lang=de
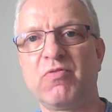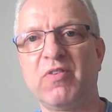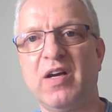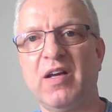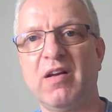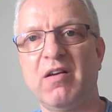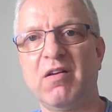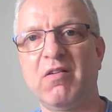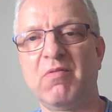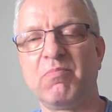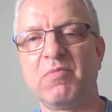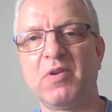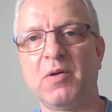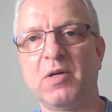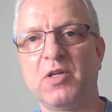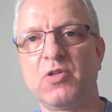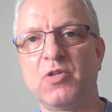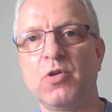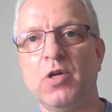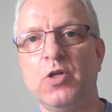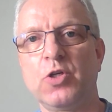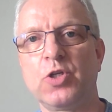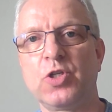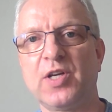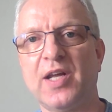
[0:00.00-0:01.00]
weil
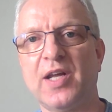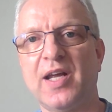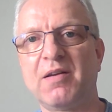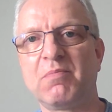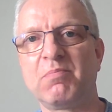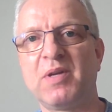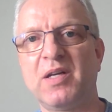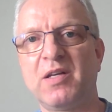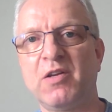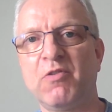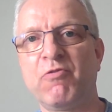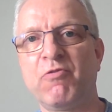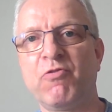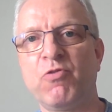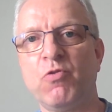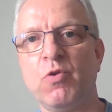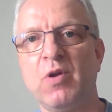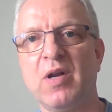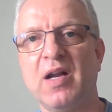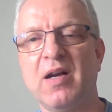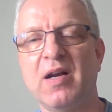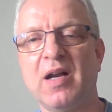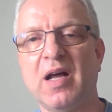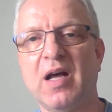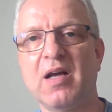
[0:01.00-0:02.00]
natürlich streckt man die
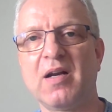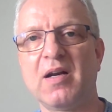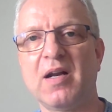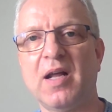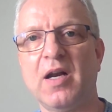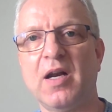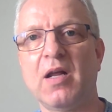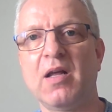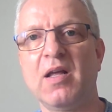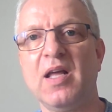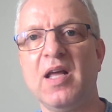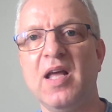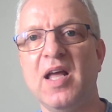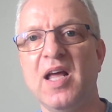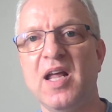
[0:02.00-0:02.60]
Fühler nach einer